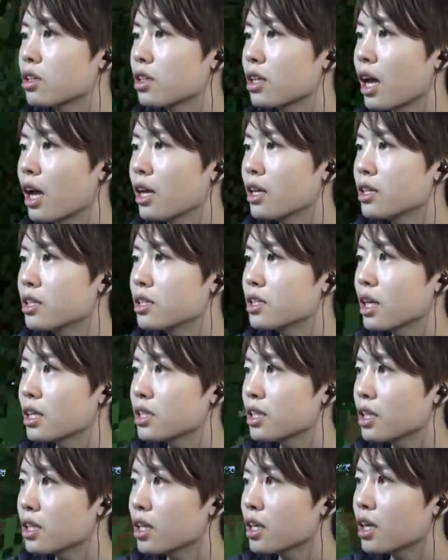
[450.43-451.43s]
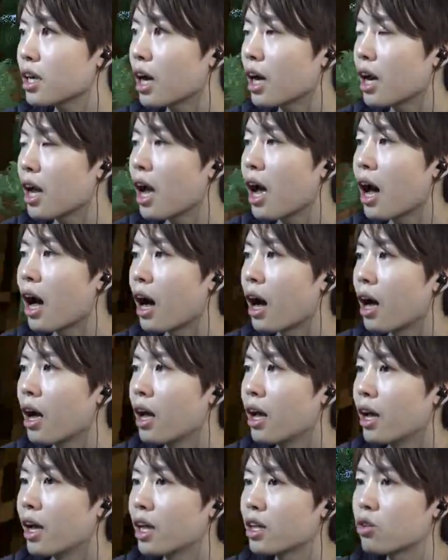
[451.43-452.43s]
退避させてから
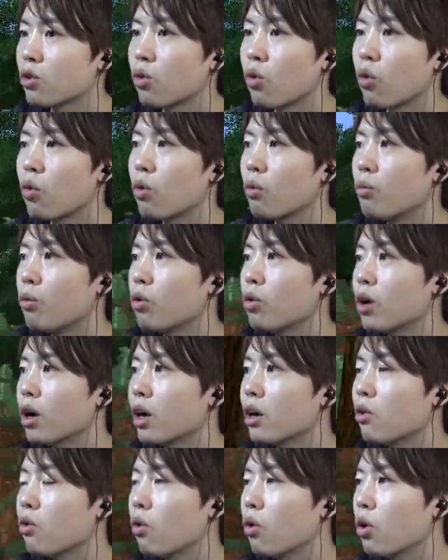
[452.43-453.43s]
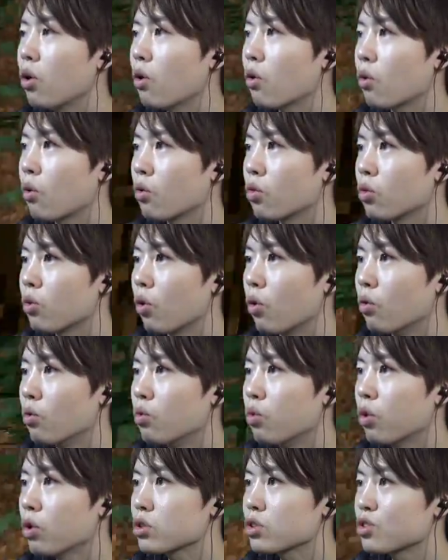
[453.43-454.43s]
えっとここもう一回来よう今
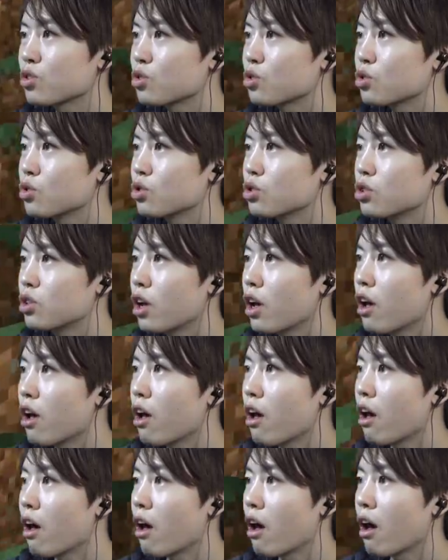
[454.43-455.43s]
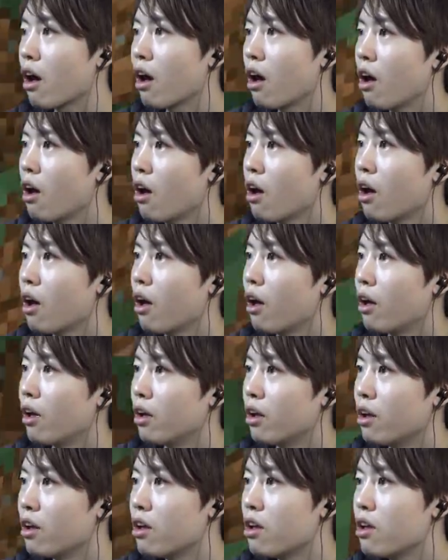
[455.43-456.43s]
度うわすげ
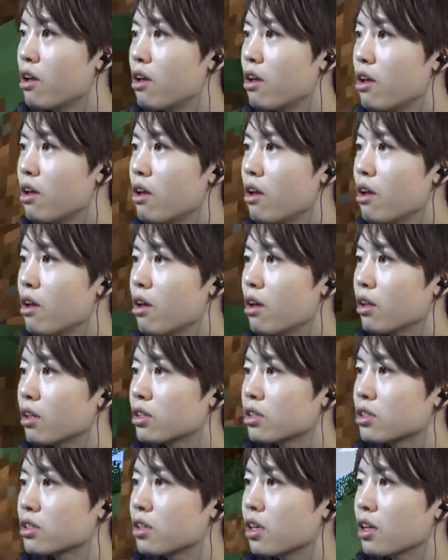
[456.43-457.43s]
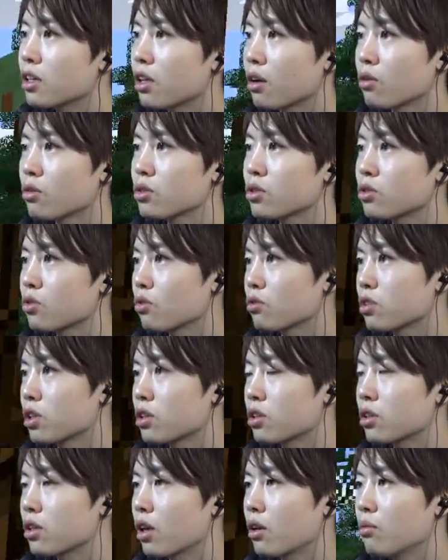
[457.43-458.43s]
ええー、すげえ楽しそう
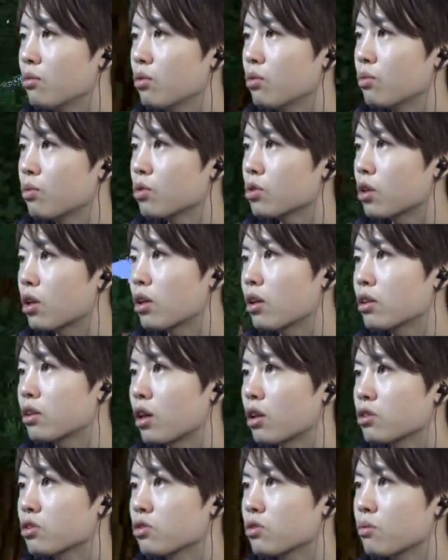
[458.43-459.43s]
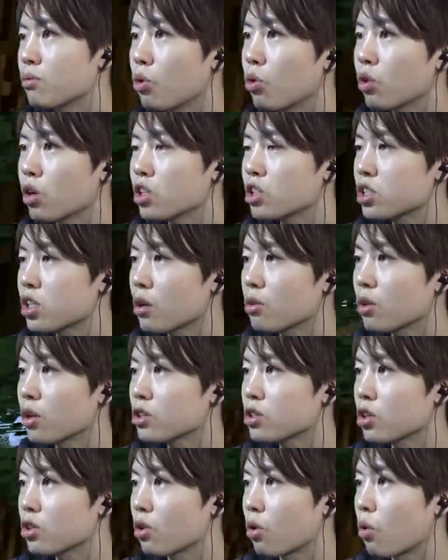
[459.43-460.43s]
絶対もうただ単純に冒険したく
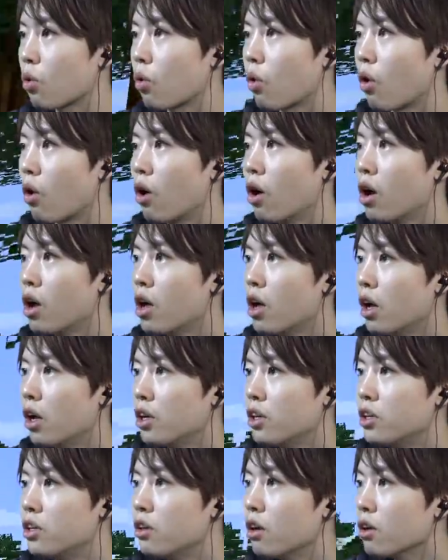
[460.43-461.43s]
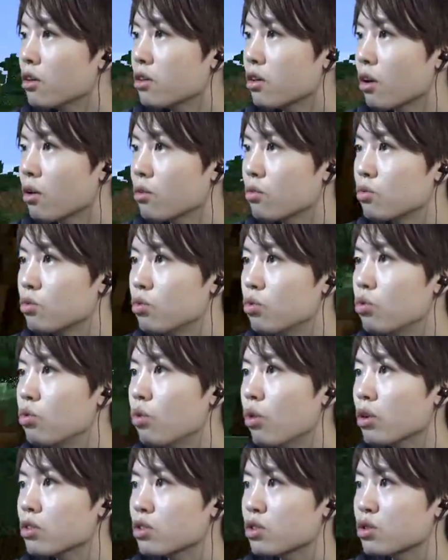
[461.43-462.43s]
なっちゃったここいやた
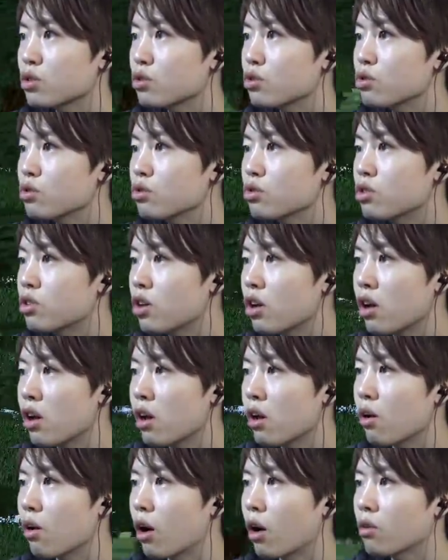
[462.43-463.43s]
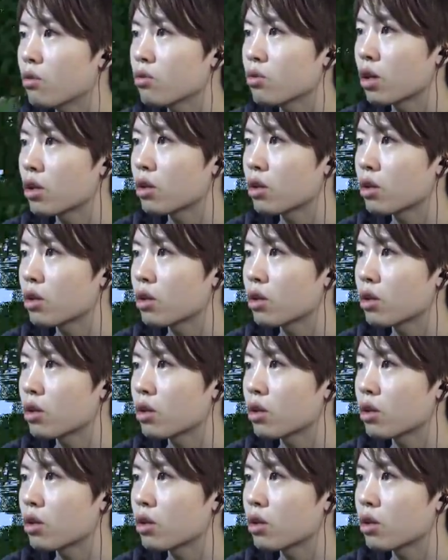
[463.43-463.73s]
うわすげえよあの